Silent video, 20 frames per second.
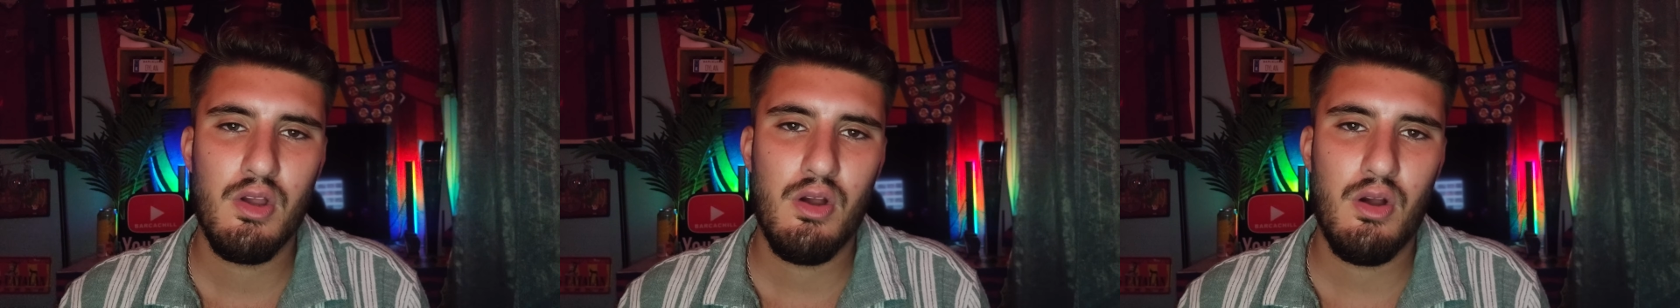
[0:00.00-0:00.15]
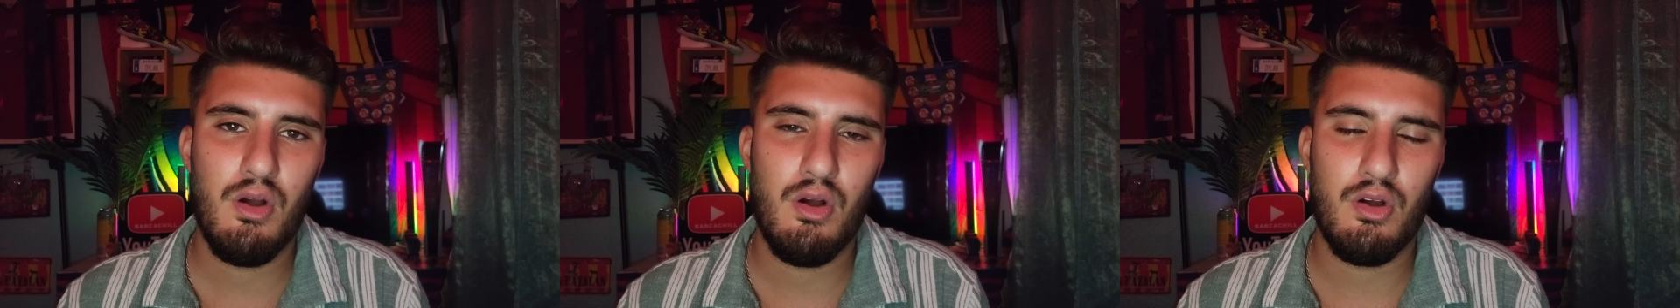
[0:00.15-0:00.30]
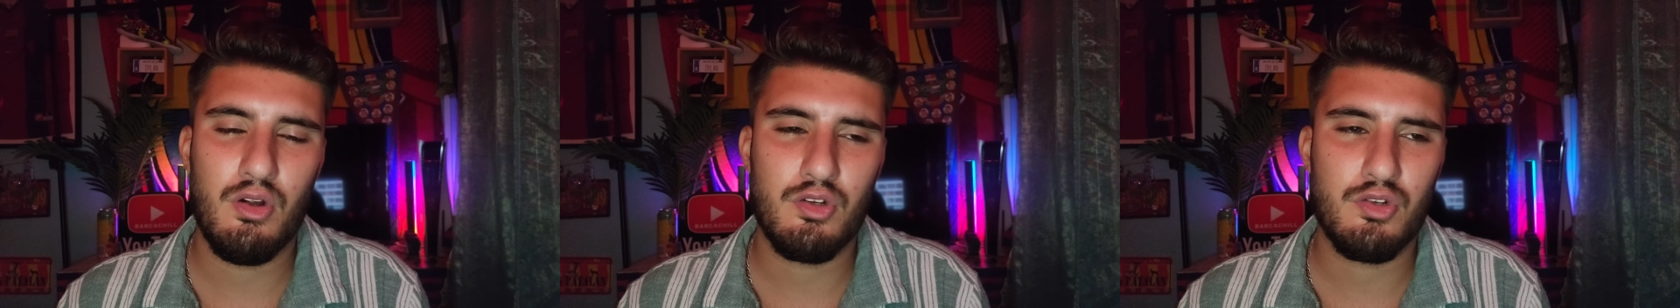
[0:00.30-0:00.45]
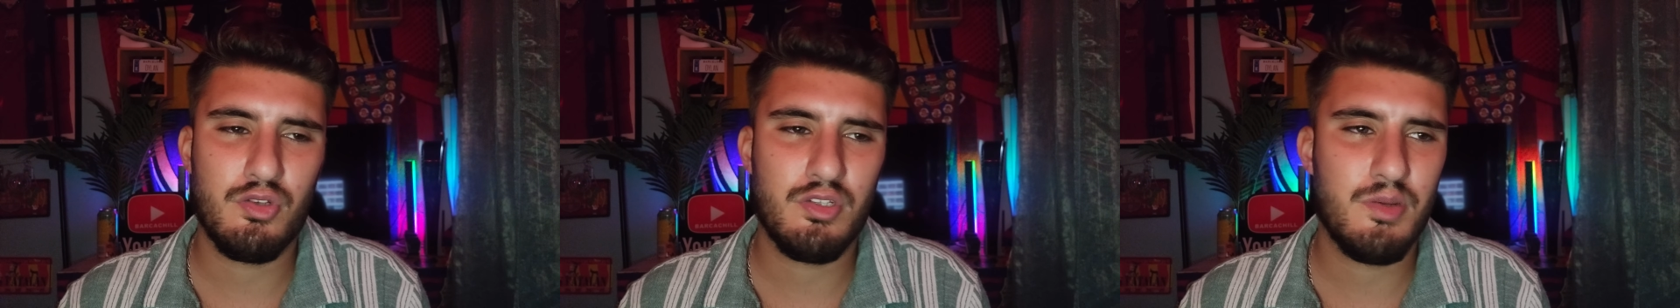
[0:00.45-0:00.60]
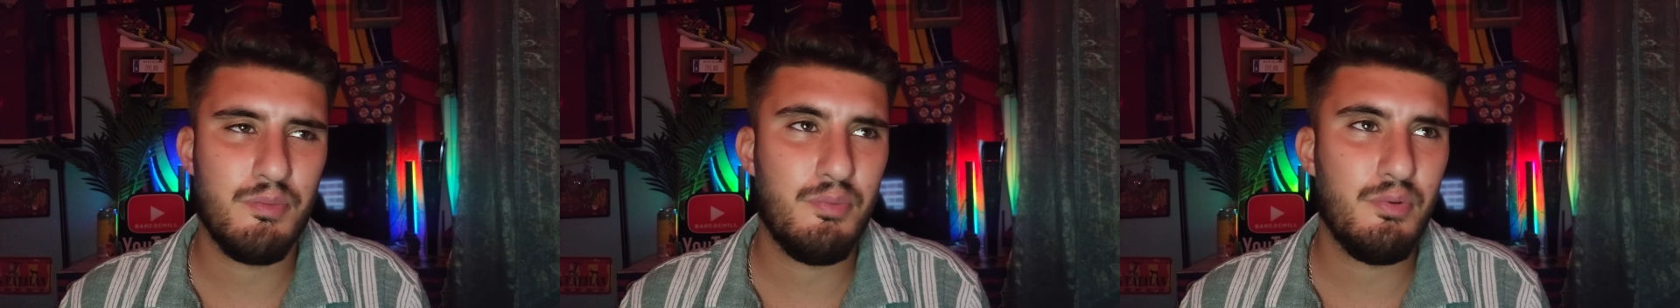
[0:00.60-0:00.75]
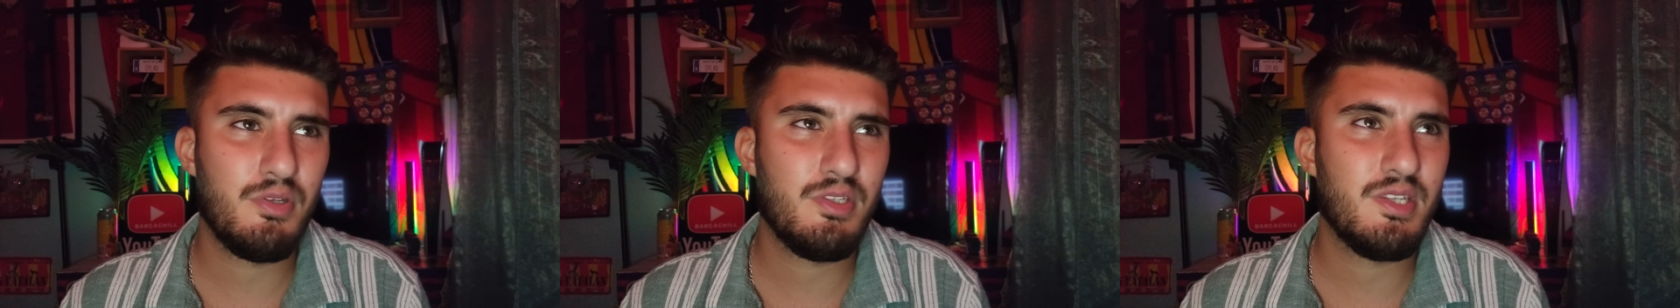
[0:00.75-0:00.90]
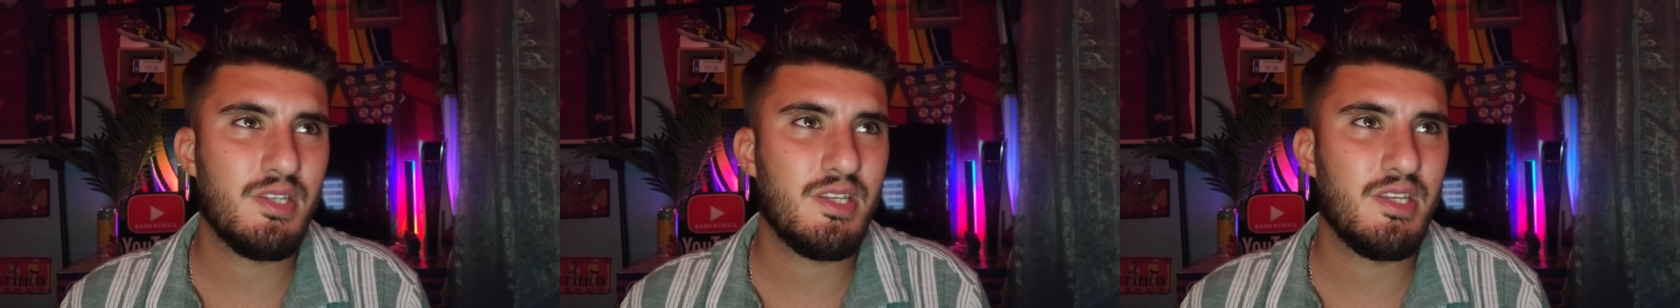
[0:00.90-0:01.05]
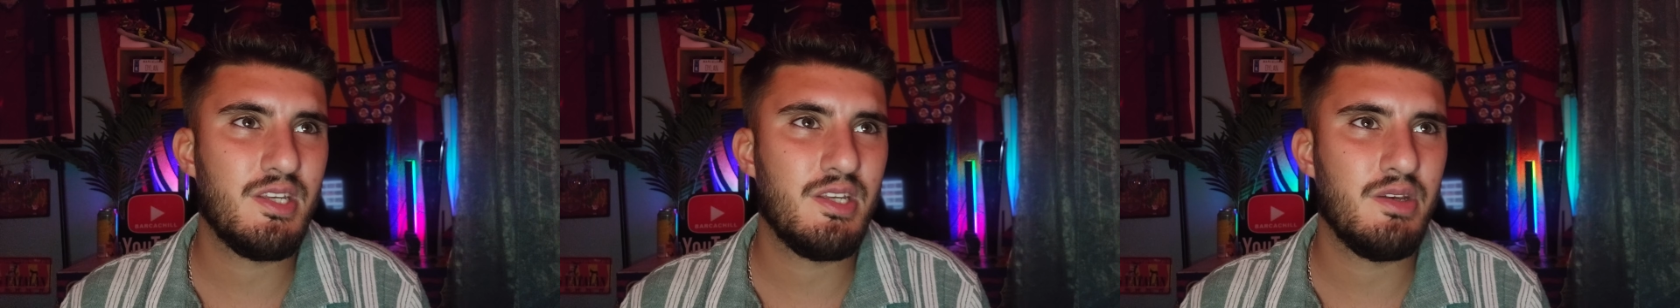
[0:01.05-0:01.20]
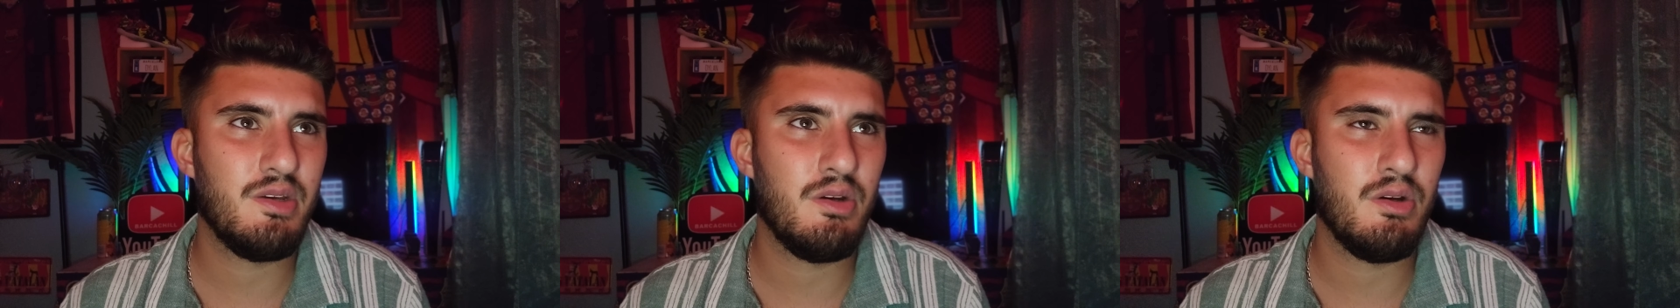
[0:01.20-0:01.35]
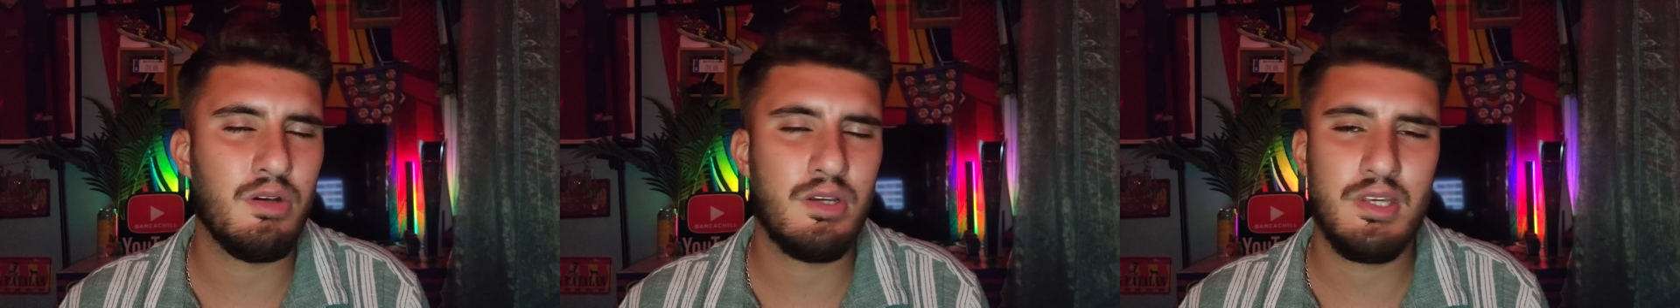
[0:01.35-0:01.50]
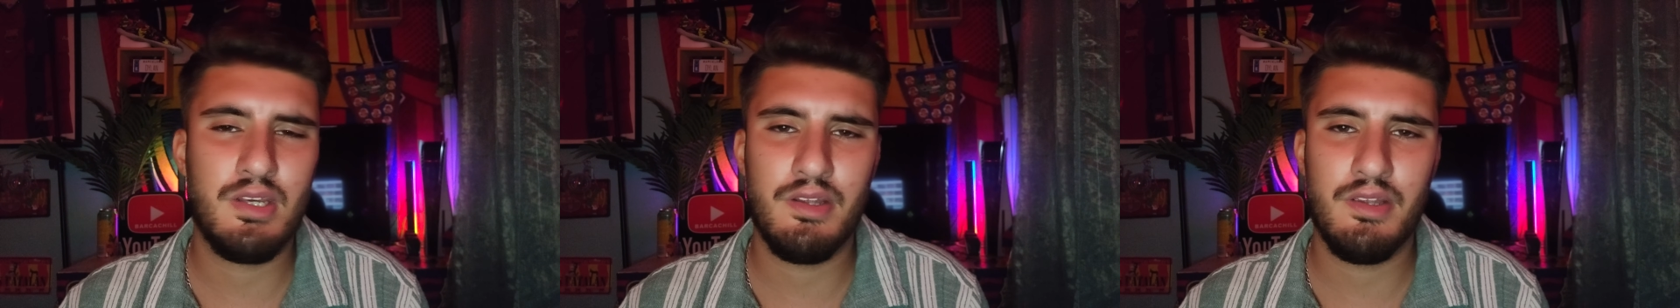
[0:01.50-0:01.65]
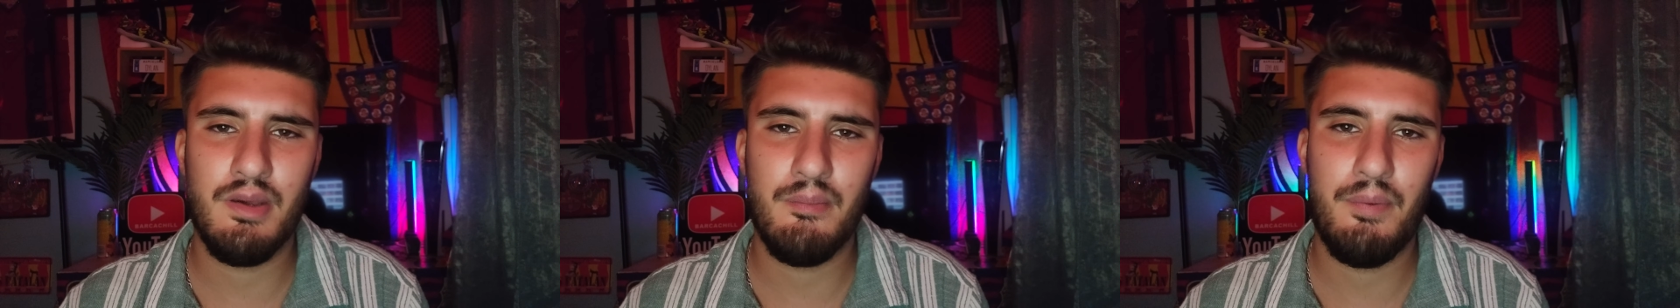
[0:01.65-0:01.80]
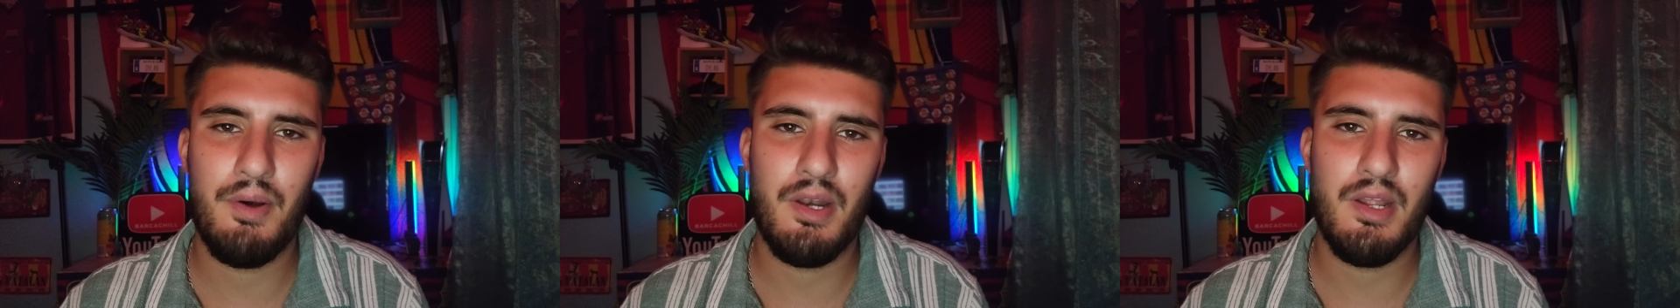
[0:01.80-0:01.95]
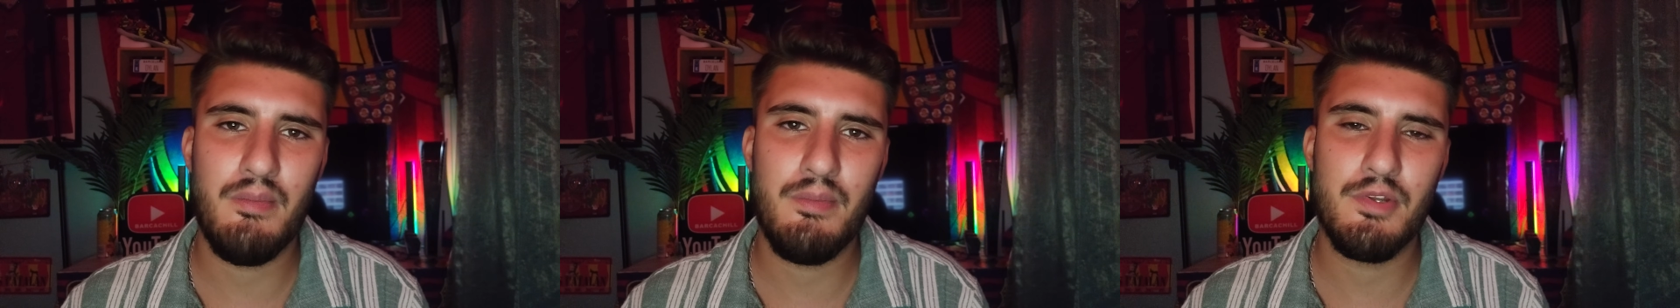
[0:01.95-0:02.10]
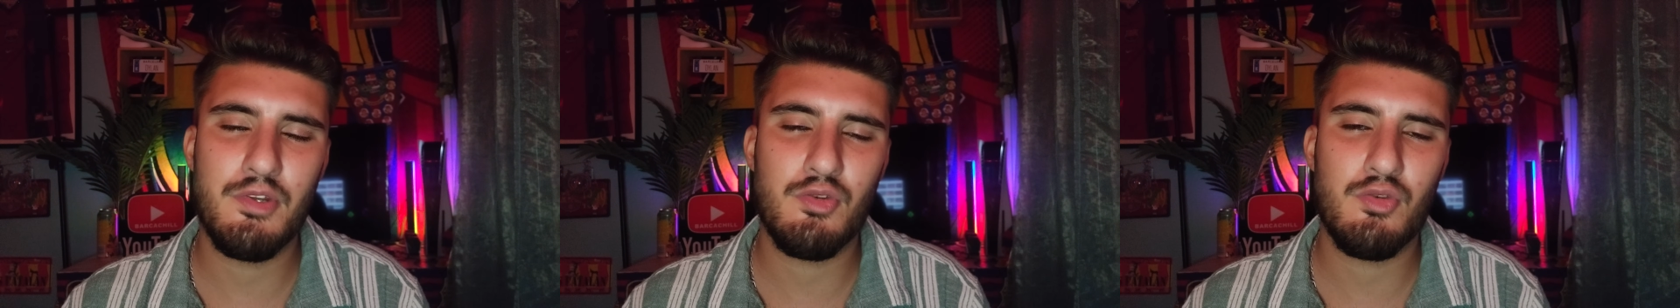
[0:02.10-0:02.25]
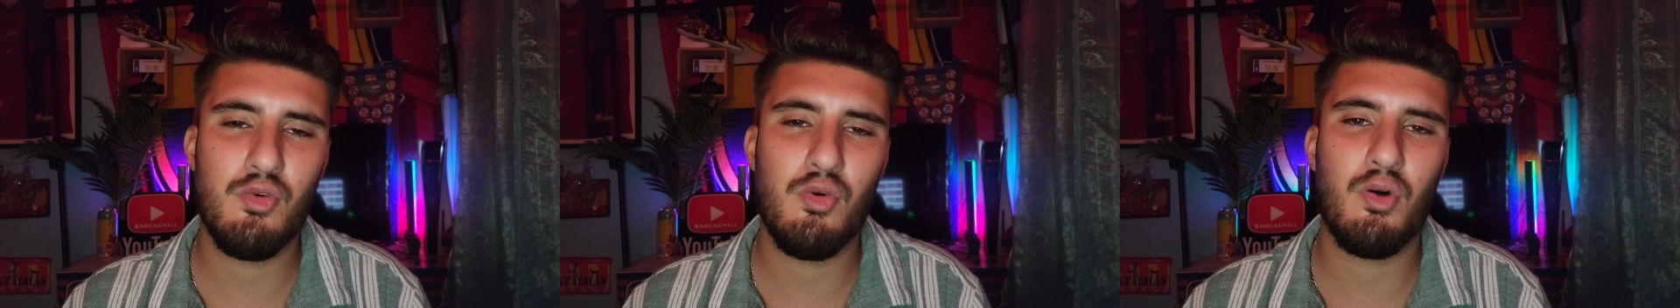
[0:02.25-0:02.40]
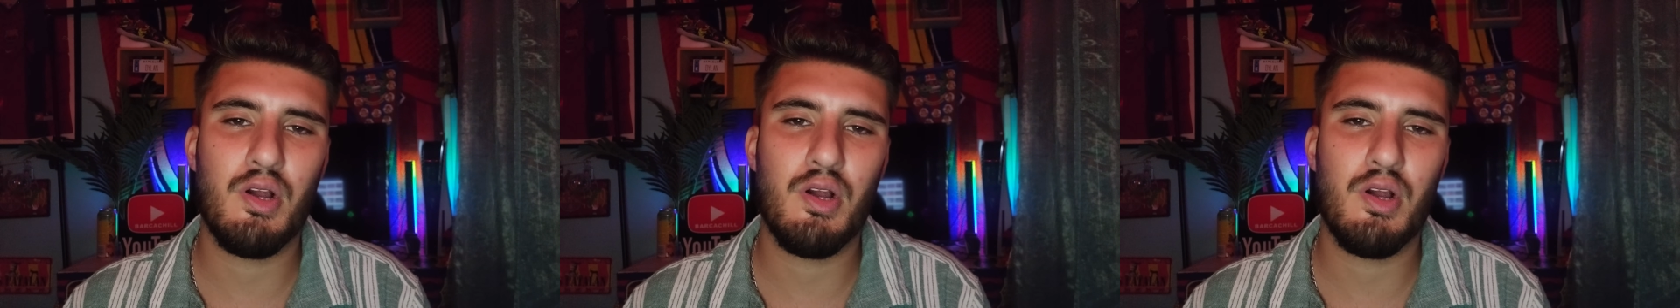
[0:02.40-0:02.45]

euh, je sais plus qui c'est euh, qui, en a parlé, mais du coup on